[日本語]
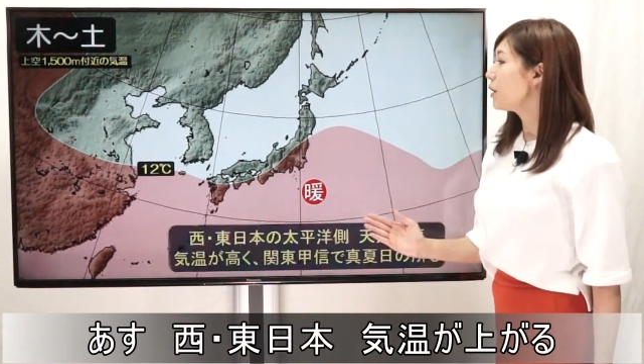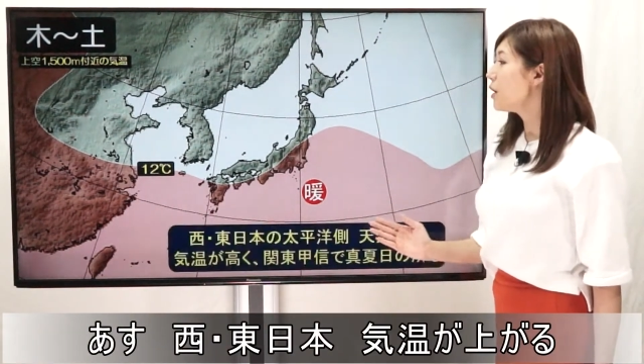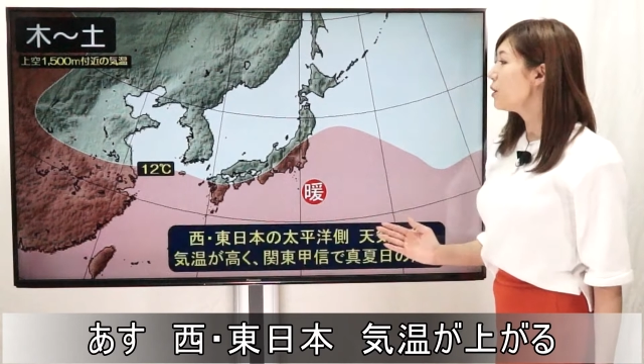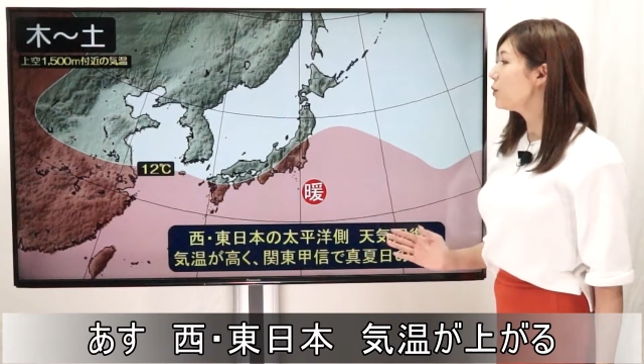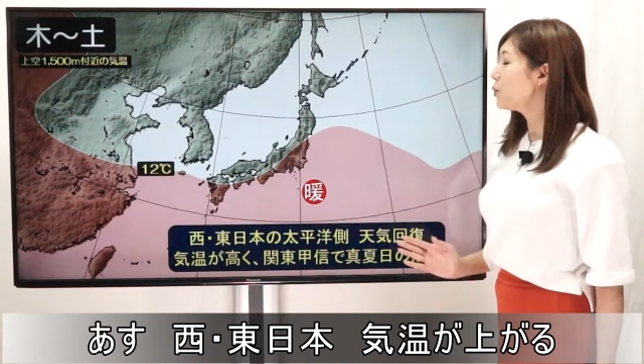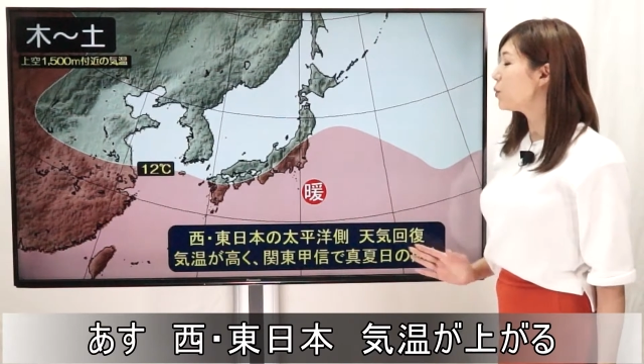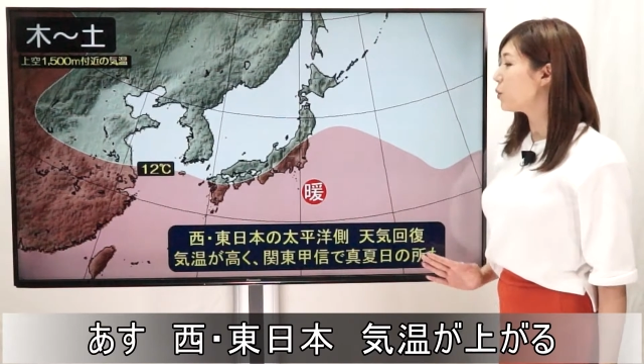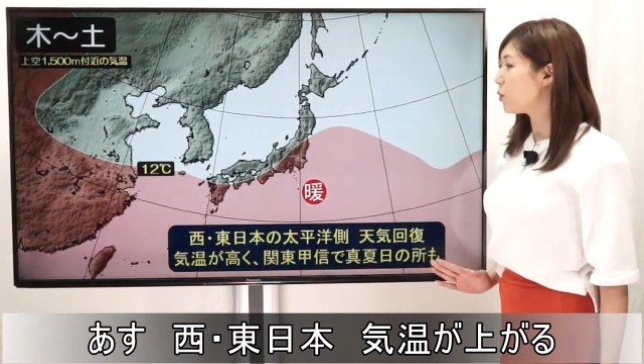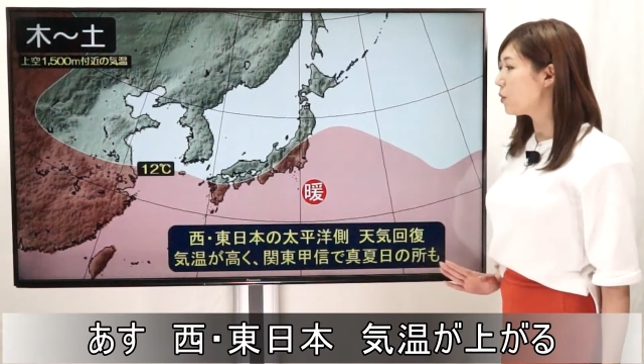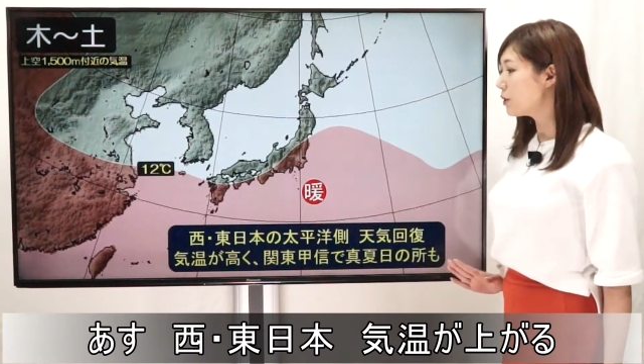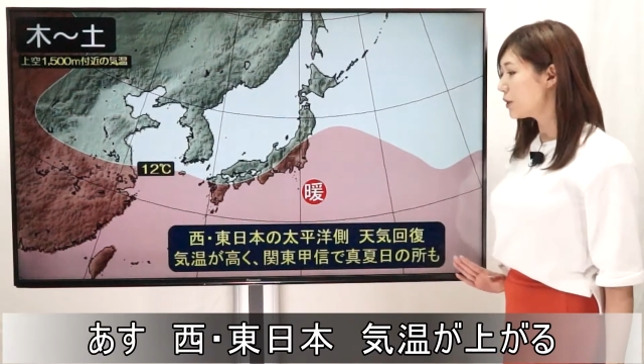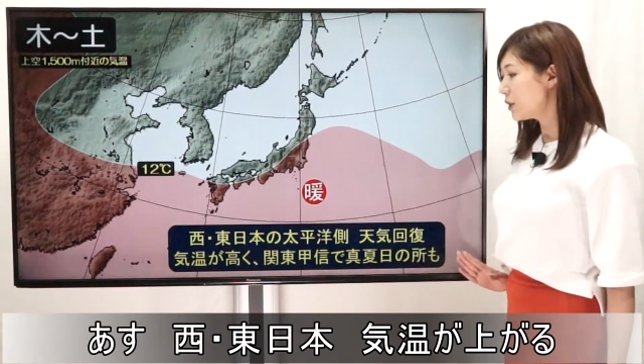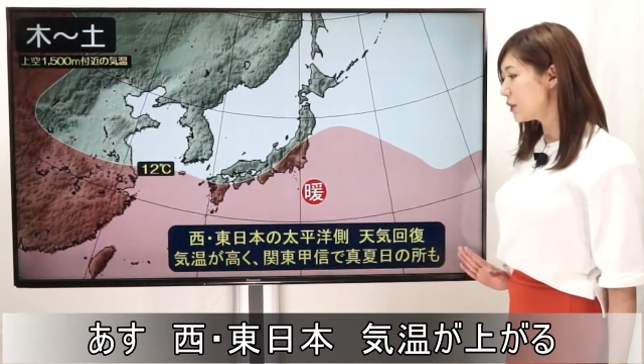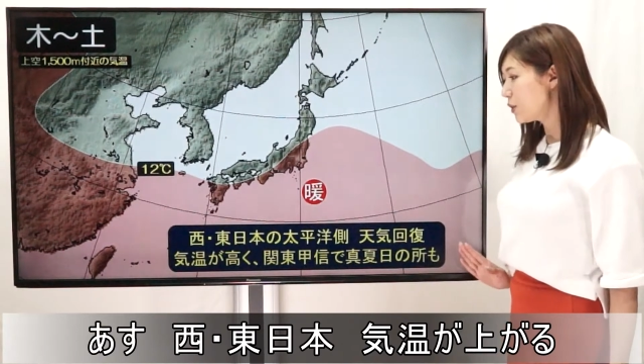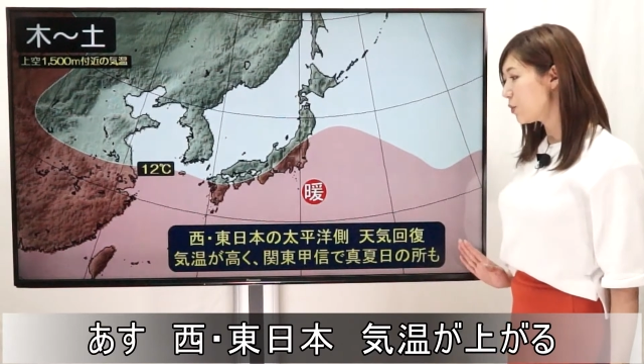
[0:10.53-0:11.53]
関東甲
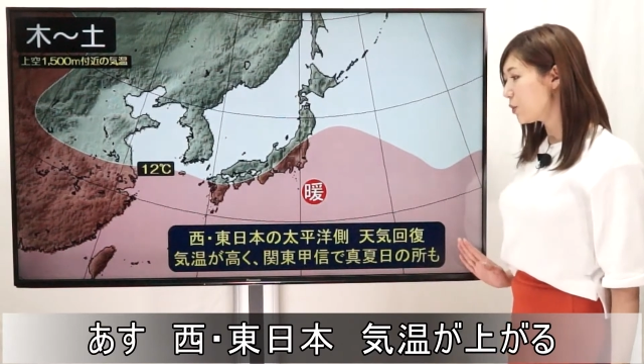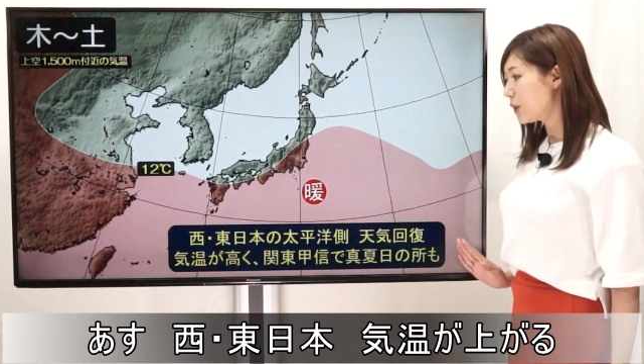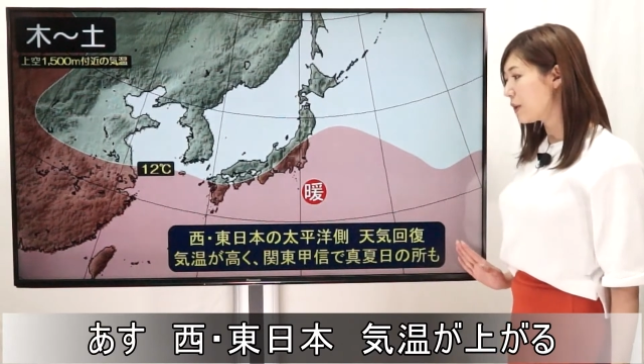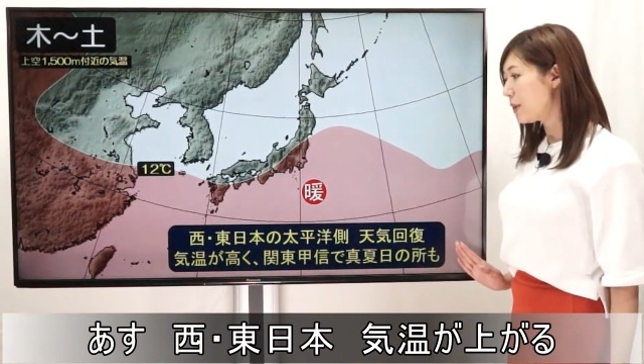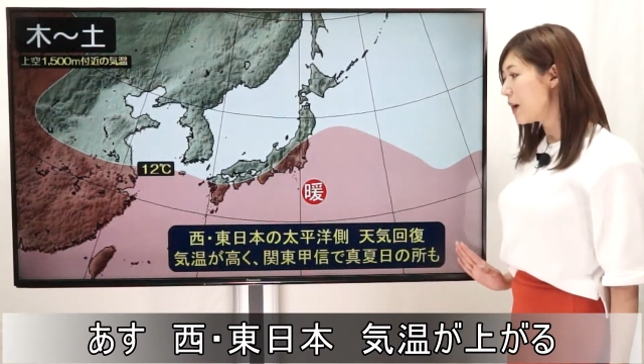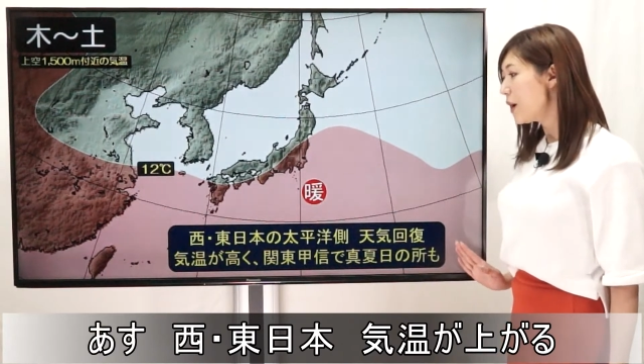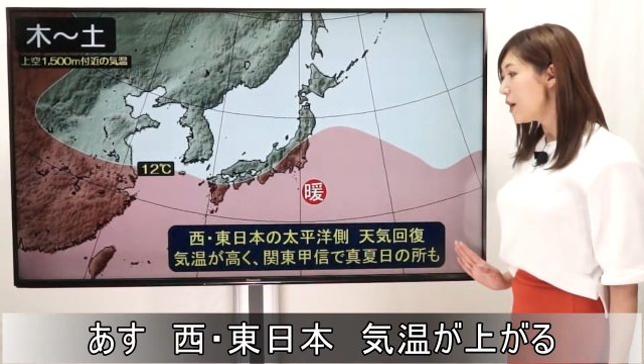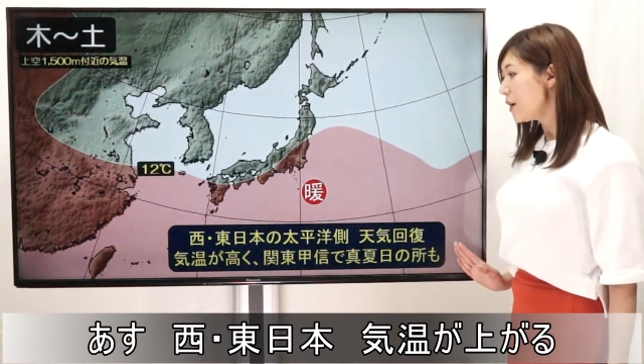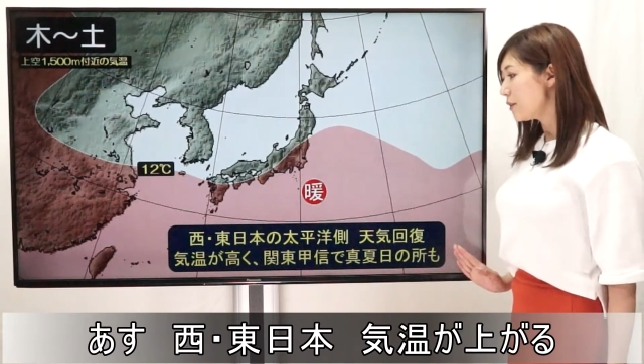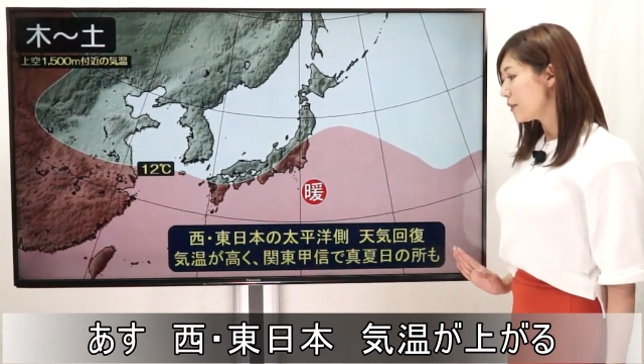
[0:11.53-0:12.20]
信地方では